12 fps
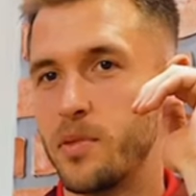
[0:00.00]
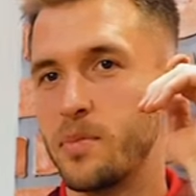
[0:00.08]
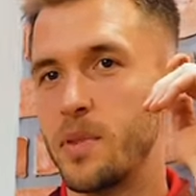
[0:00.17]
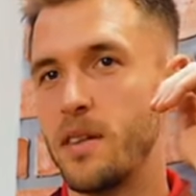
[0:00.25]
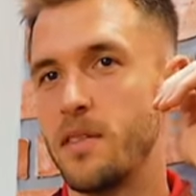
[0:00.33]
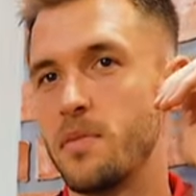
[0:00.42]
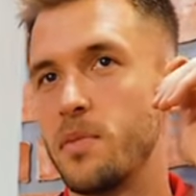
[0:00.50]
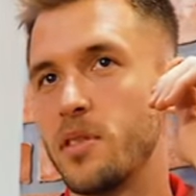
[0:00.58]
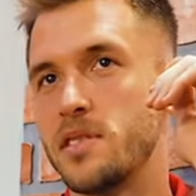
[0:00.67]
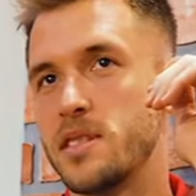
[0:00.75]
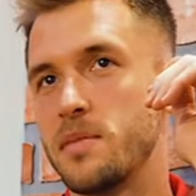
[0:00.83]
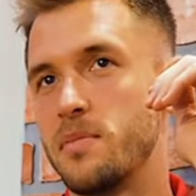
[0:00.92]
odprawy w
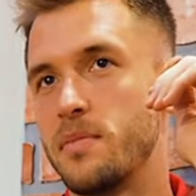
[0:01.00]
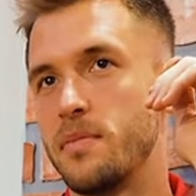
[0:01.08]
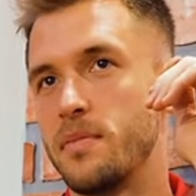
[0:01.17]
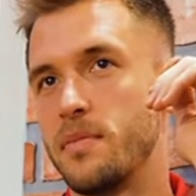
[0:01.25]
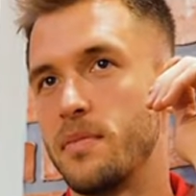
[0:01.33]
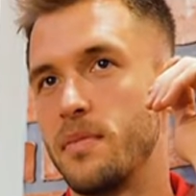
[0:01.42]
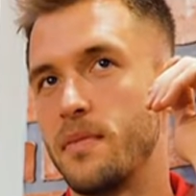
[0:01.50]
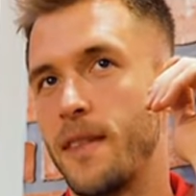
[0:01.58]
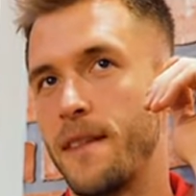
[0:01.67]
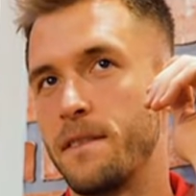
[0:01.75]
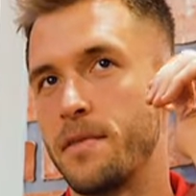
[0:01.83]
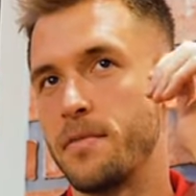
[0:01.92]
Polsce,
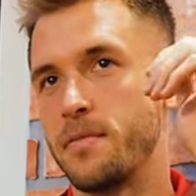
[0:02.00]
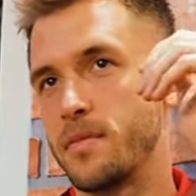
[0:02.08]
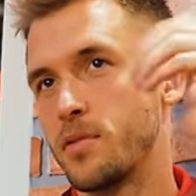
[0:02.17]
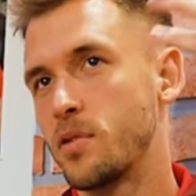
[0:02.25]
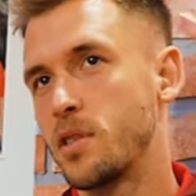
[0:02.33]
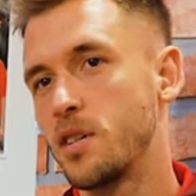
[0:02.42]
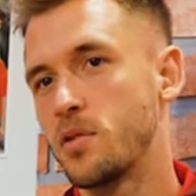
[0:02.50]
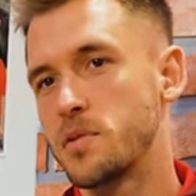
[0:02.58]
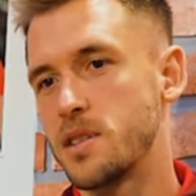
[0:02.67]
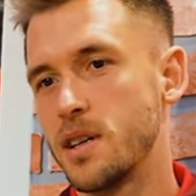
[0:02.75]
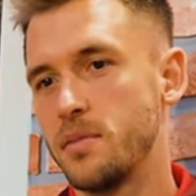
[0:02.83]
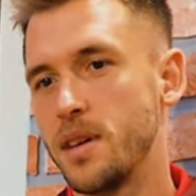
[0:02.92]
w
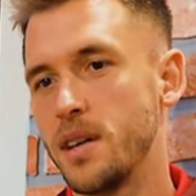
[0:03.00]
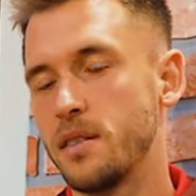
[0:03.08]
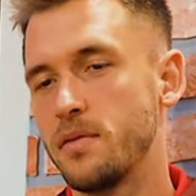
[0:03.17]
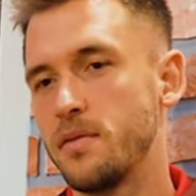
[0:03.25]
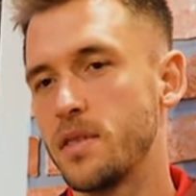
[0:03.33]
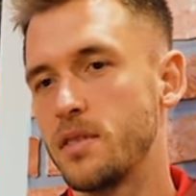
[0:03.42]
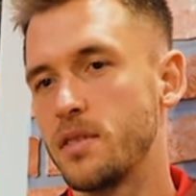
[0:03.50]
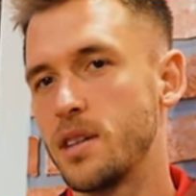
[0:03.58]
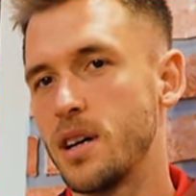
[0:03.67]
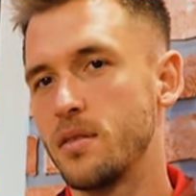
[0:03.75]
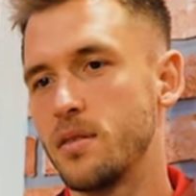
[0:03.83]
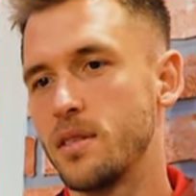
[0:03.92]
górniku przynajmniej,
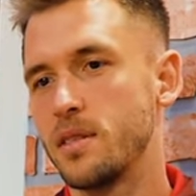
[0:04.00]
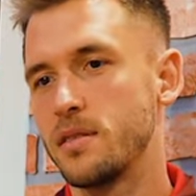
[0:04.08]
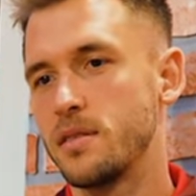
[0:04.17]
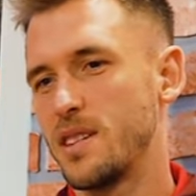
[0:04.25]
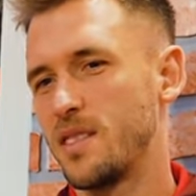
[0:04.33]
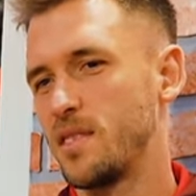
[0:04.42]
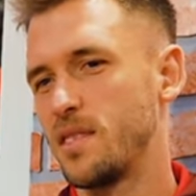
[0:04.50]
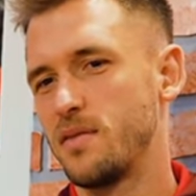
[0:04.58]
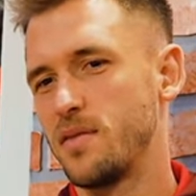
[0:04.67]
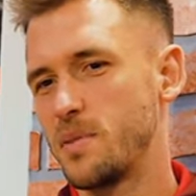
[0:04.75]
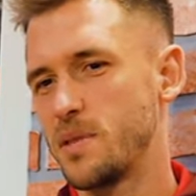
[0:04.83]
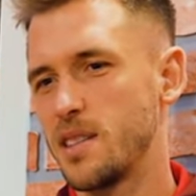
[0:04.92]
wyglądały, czy
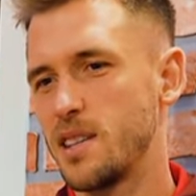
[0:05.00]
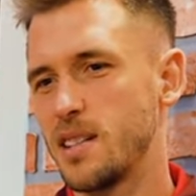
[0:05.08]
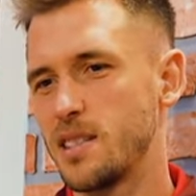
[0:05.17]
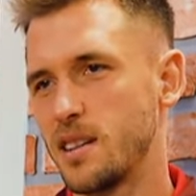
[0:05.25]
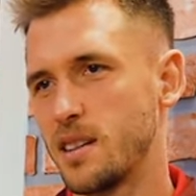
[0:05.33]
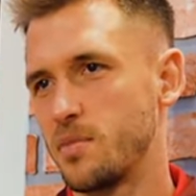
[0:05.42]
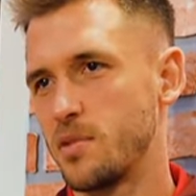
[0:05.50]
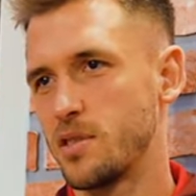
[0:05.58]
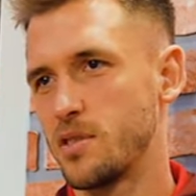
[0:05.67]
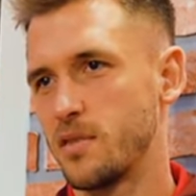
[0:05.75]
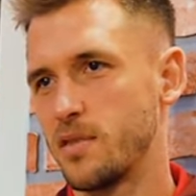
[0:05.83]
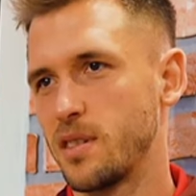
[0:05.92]
nawet w reprezentacjach
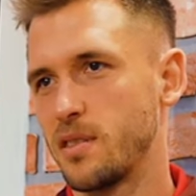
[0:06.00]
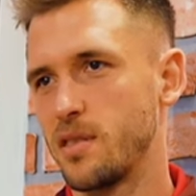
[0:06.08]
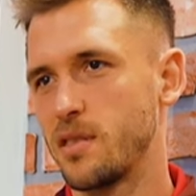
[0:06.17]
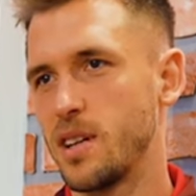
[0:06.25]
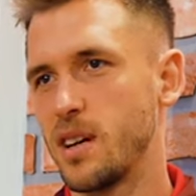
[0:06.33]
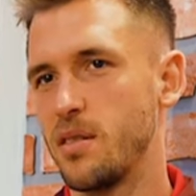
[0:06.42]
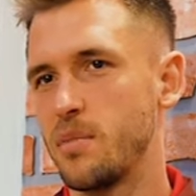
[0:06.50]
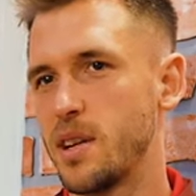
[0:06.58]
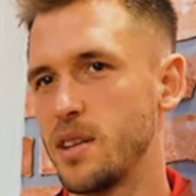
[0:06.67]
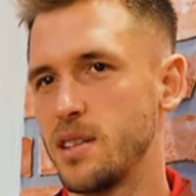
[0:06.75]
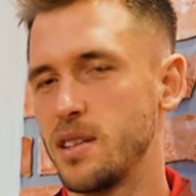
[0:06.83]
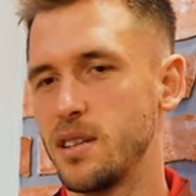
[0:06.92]
młodzieżowych, wyglądały
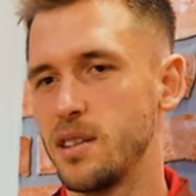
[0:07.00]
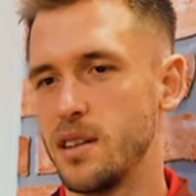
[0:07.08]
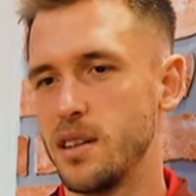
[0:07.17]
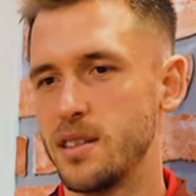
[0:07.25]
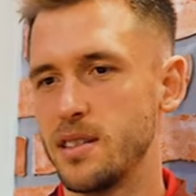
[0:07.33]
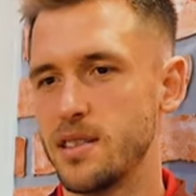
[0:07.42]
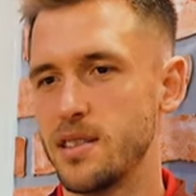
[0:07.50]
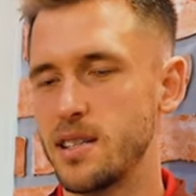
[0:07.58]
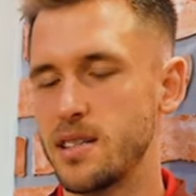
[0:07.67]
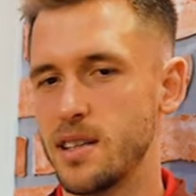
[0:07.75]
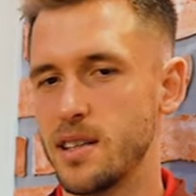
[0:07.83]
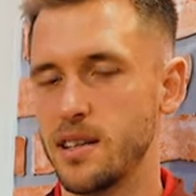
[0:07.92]
bardziej na
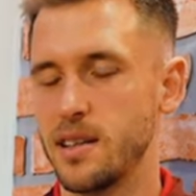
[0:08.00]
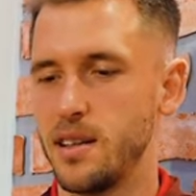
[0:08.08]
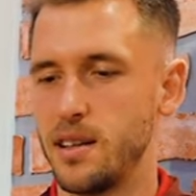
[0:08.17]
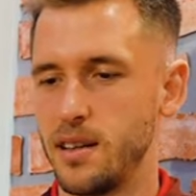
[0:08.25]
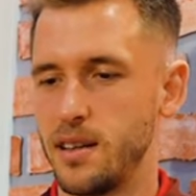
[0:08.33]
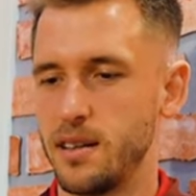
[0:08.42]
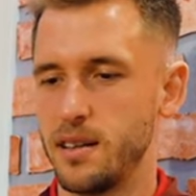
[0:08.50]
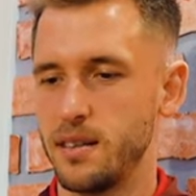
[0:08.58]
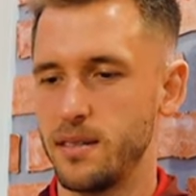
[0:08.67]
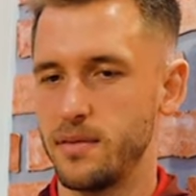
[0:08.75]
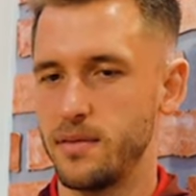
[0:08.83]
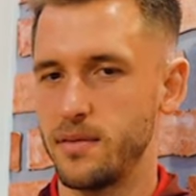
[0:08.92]
zasadzie
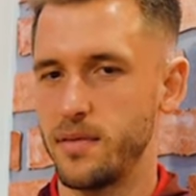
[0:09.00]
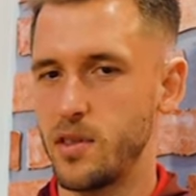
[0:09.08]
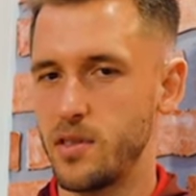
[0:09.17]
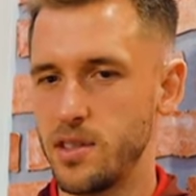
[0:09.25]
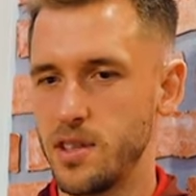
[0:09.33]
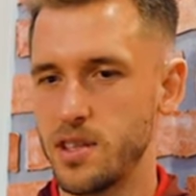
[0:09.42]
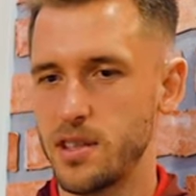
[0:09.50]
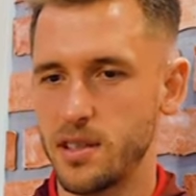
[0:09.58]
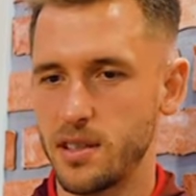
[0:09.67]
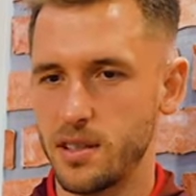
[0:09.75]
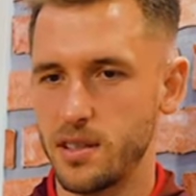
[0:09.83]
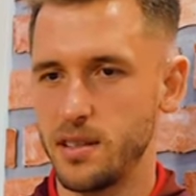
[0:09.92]

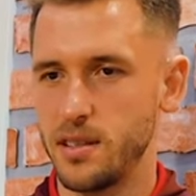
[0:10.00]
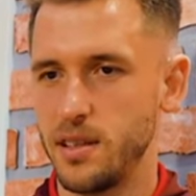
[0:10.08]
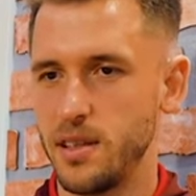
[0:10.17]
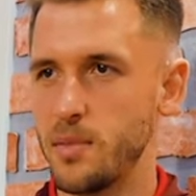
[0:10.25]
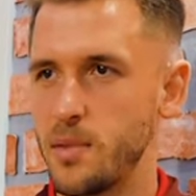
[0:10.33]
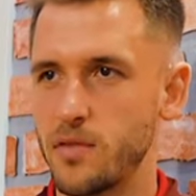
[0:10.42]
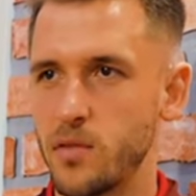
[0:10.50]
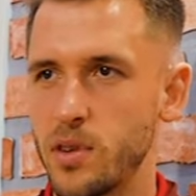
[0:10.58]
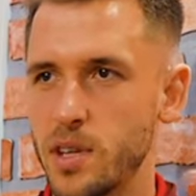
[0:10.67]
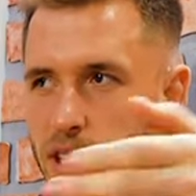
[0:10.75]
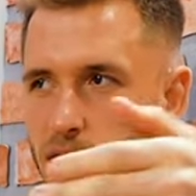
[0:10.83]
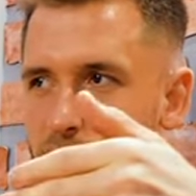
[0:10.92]
wchodzisz, nie masz w
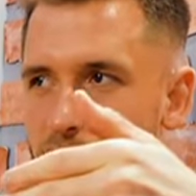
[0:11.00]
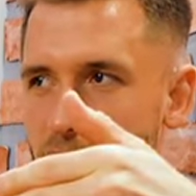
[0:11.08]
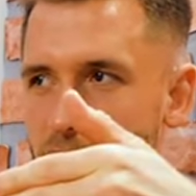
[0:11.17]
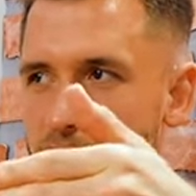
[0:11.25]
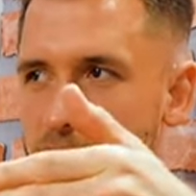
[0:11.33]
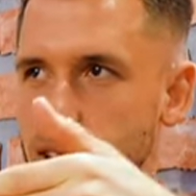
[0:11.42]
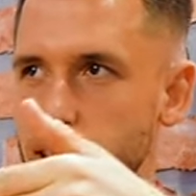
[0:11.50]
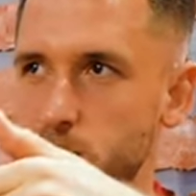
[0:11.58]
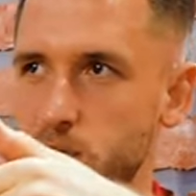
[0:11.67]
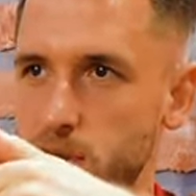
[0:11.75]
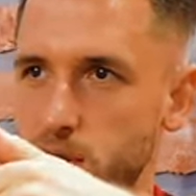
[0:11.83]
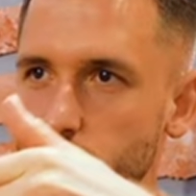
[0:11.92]
ogóle żadnej interakcji z tym, co się